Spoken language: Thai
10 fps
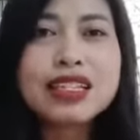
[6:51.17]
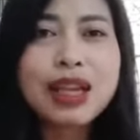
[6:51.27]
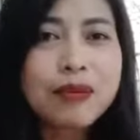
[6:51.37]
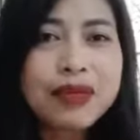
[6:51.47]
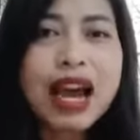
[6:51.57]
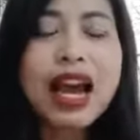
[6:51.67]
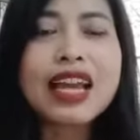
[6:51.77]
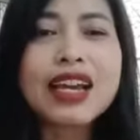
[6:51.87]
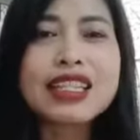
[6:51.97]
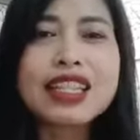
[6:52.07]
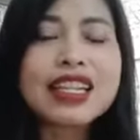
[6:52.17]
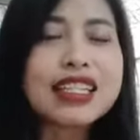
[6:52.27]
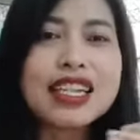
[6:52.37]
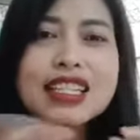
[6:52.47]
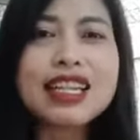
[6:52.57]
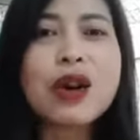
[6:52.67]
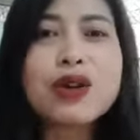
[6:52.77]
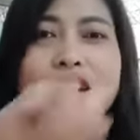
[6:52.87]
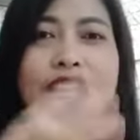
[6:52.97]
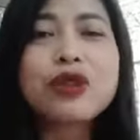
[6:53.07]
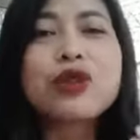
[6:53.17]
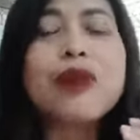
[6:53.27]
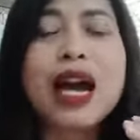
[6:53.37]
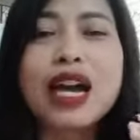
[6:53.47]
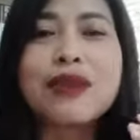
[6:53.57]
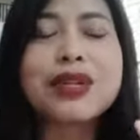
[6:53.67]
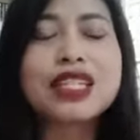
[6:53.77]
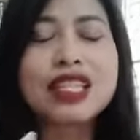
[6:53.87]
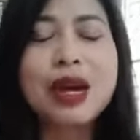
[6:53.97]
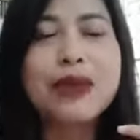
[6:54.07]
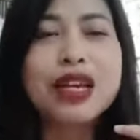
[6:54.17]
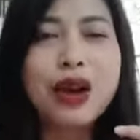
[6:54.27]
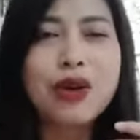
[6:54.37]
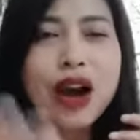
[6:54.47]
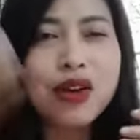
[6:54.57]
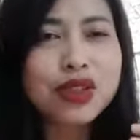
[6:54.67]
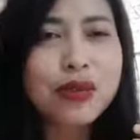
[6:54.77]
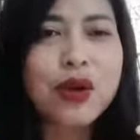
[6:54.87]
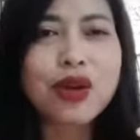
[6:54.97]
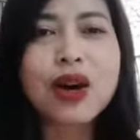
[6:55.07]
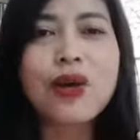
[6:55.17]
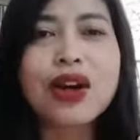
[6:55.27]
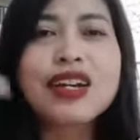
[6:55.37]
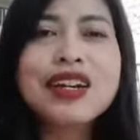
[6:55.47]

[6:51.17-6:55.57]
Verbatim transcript: จำได้อะที่สิ่งที่เราเรียนรู้มา มันจะทำให้เราเข้าสมองเราอะ